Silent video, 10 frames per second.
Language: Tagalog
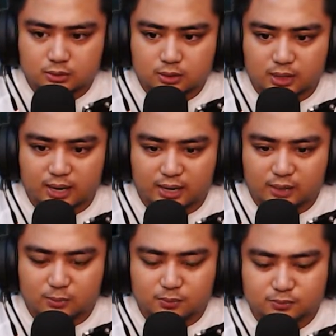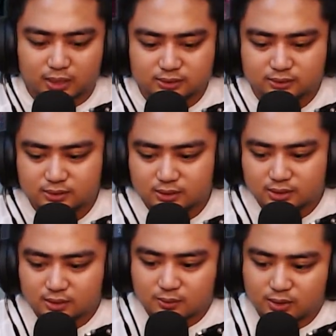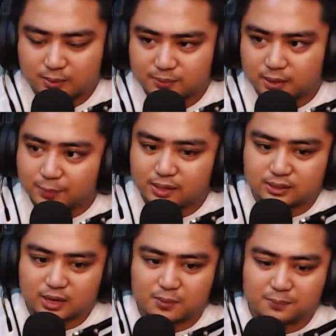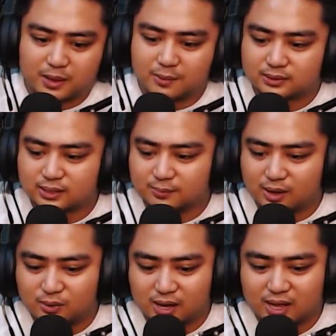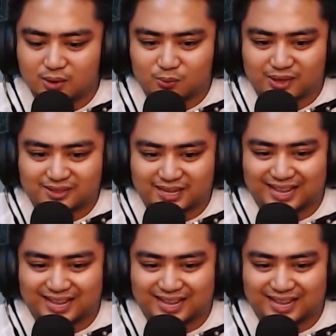Aray ko! Ano? Wala pa rin, napilitan lang magpakamatay. Mga wala kayong penta.